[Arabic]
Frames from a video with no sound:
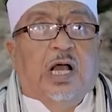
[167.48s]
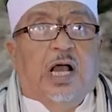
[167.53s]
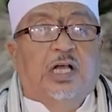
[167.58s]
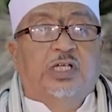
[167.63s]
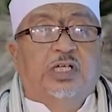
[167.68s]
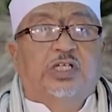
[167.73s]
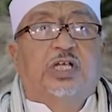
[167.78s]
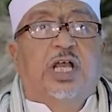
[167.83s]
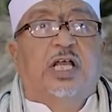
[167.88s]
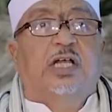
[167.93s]

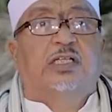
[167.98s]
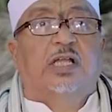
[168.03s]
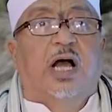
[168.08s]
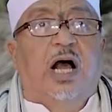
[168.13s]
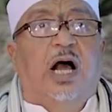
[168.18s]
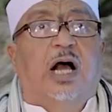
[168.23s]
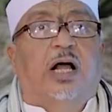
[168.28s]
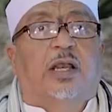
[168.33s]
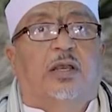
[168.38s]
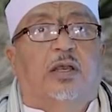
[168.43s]

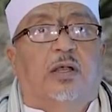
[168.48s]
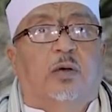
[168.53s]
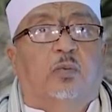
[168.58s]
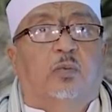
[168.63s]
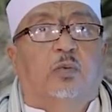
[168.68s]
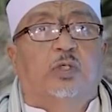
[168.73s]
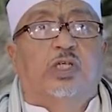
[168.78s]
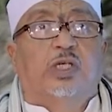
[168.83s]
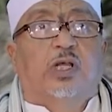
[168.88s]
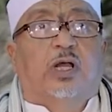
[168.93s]
الشيطان
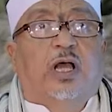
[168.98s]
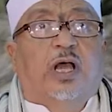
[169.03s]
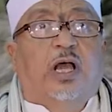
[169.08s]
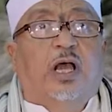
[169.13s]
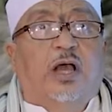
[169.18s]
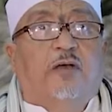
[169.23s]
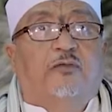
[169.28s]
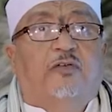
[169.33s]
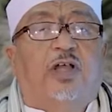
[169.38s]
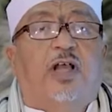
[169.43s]

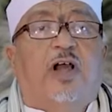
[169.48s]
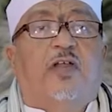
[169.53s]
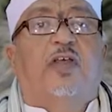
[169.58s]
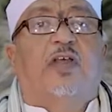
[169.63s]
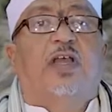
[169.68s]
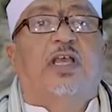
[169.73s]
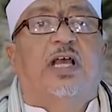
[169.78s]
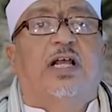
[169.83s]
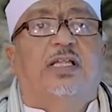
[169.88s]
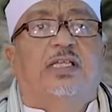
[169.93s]
في
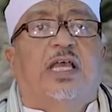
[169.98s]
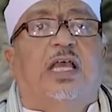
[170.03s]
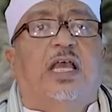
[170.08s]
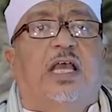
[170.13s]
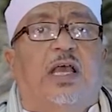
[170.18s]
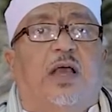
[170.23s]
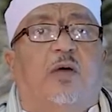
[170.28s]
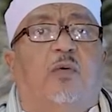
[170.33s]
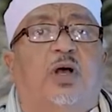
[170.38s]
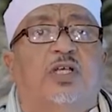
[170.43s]
قضية
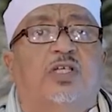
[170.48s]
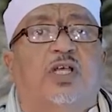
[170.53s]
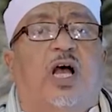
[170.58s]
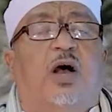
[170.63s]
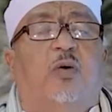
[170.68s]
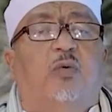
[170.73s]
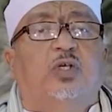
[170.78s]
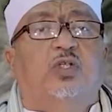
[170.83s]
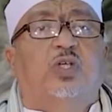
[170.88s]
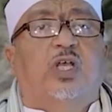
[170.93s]

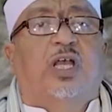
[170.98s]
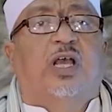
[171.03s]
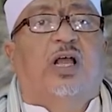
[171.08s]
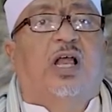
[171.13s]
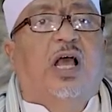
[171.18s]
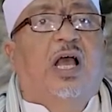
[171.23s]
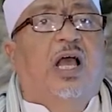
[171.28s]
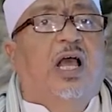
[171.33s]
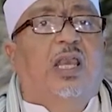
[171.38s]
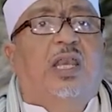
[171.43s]
وساوسه
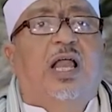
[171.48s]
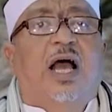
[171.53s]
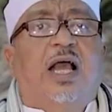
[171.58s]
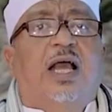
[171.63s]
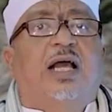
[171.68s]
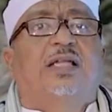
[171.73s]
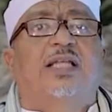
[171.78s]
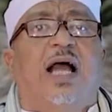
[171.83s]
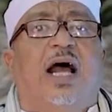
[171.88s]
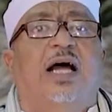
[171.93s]
لا
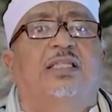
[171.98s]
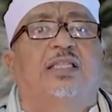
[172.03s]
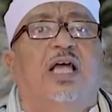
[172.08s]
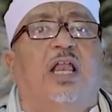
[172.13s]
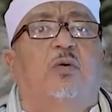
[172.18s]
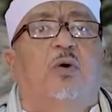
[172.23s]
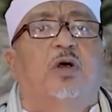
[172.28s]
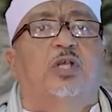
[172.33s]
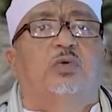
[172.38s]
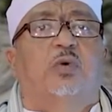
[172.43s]
يتعدى
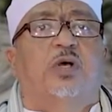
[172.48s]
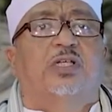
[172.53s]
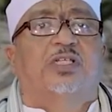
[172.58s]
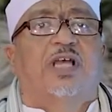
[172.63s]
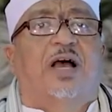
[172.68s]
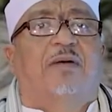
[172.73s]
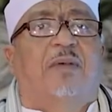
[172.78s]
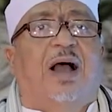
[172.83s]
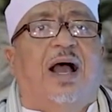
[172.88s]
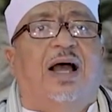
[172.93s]

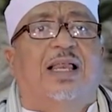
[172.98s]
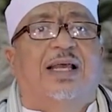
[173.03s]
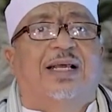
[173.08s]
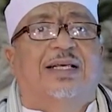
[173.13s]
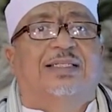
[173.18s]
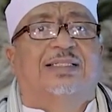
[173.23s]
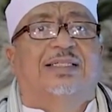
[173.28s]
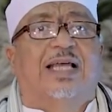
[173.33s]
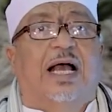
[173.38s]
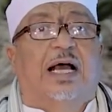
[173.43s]
الوسوسة مع
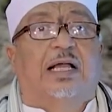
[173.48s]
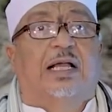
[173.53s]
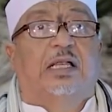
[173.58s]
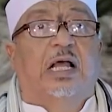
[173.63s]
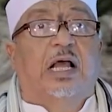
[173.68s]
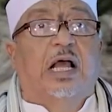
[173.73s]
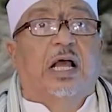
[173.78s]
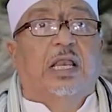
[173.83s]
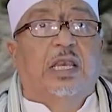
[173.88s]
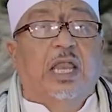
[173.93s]
الإنسان
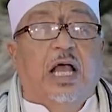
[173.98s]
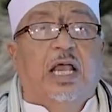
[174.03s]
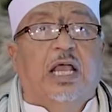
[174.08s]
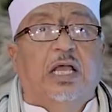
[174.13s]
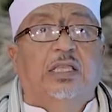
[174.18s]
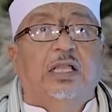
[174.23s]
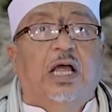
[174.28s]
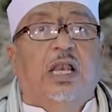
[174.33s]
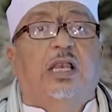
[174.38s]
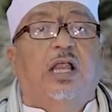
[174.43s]

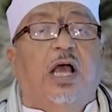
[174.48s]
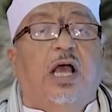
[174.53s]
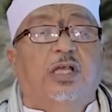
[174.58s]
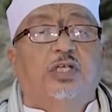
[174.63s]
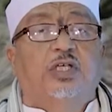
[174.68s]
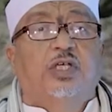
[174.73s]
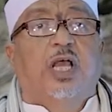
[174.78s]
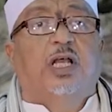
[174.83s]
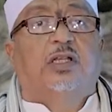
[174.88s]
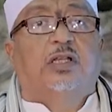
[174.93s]
لكن
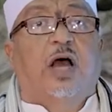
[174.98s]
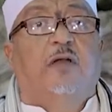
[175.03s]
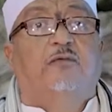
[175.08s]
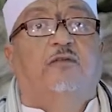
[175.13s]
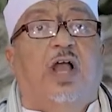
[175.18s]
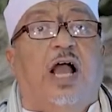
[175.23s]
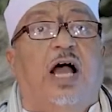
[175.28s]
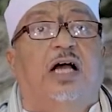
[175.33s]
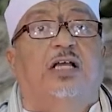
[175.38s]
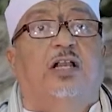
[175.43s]
الشيطان
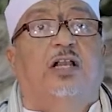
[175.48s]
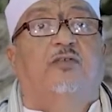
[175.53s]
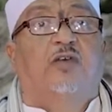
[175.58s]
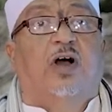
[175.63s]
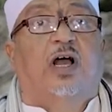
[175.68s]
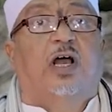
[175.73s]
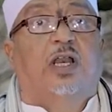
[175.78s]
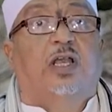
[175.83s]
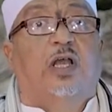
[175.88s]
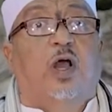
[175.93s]
في حال
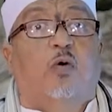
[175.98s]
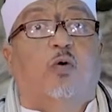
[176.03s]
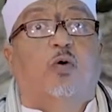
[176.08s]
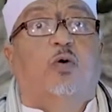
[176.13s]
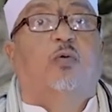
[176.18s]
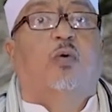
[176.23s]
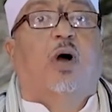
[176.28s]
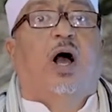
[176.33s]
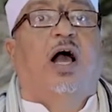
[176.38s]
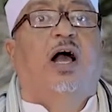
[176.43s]
الفقر
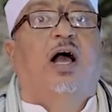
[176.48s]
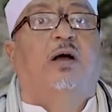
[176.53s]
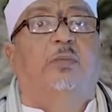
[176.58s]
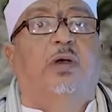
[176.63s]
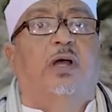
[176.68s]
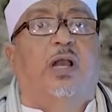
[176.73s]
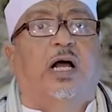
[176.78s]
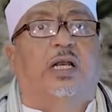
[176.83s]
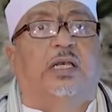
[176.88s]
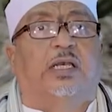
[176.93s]
يكون
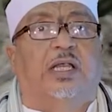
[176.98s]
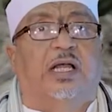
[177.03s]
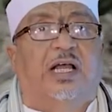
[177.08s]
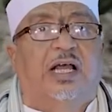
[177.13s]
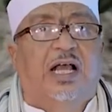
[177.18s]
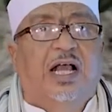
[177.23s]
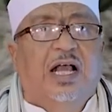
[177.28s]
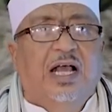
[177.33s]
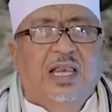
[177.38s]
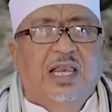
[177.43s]
عامرا
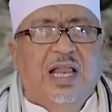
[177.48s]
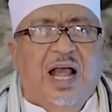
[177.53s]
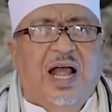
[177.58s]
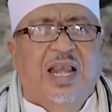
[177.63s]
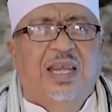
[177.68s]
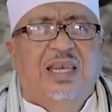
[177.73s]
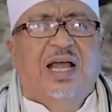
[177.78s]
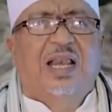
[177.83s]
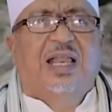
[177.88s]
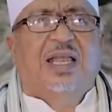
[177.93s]

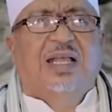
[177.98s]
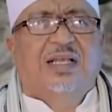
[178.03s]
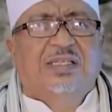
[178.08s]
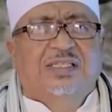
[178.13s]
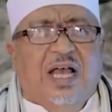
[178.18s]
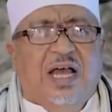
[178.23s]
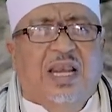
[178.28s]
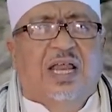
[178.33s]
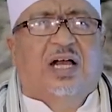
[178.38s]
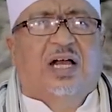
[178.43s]
لأن
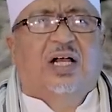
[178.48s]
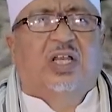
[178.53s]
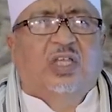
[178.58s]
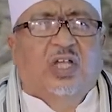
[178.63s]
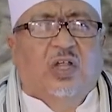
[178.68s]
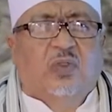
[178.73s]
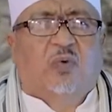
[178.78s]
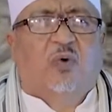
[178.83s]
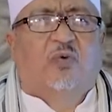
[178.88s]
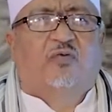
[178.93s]
الإنسان قد
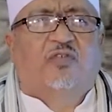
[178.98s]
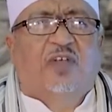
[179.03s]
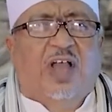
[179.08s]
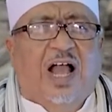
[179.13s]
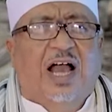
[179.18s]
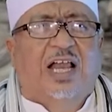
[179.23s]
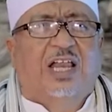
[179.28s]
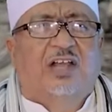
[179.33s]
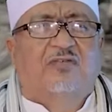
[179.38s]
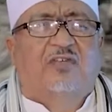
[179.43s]
يضعف في
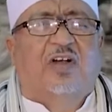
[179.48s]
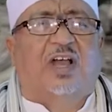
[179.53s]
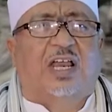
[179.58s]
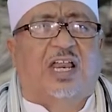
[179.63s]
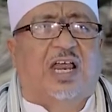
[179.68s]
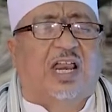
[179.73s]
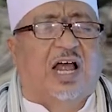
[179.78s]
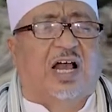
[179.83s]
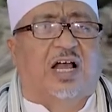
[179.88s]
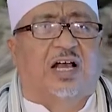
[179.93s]
حال
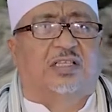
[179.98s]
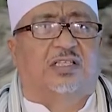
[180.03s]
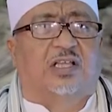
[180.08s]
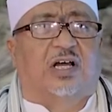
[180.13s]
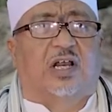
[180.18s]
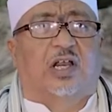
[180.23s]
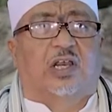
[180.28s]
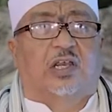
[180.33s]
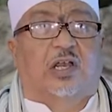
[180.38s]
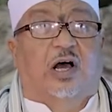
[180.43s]
فقره لا
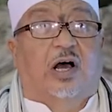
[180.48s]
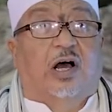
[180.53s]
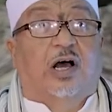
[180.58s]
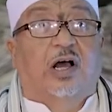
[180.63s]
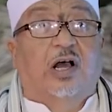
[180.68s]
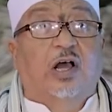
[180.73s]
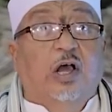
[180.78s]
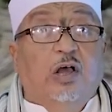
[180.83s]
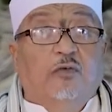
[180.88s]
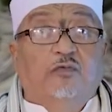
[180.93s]
قدر الله
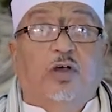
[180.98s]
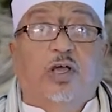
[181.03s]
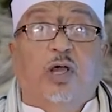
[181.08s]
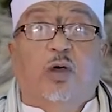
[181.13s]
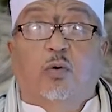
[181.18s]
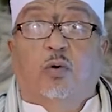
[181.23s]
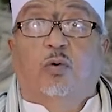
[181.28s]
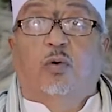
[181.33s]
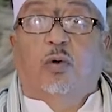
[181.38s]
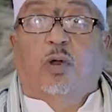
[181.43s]

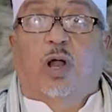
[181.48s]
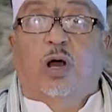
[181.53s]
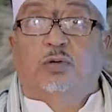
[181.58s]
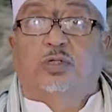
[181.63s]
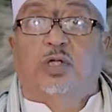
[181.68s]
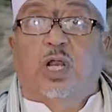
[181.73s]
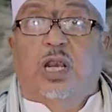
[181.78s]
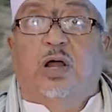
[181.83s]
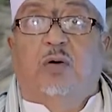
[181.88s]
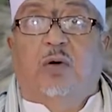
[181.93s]
فيقول الله
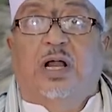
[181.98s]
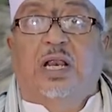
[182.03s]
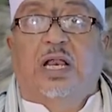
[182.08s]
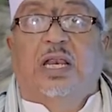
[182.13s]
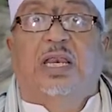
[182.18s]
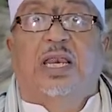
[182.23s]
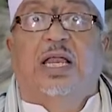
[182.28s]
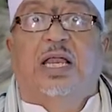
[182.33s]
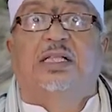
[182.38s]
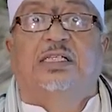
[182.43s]
جل وعلا
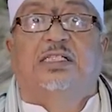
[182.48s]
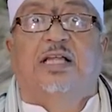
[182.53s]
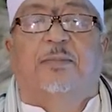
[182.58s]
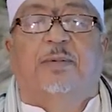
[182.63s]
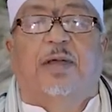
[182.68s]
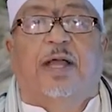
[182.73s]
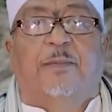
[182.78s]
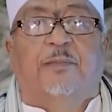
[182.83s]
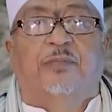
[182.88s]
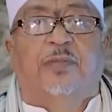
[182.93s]

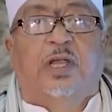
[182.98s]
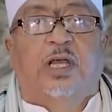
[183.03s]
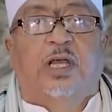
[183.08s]
ننتبه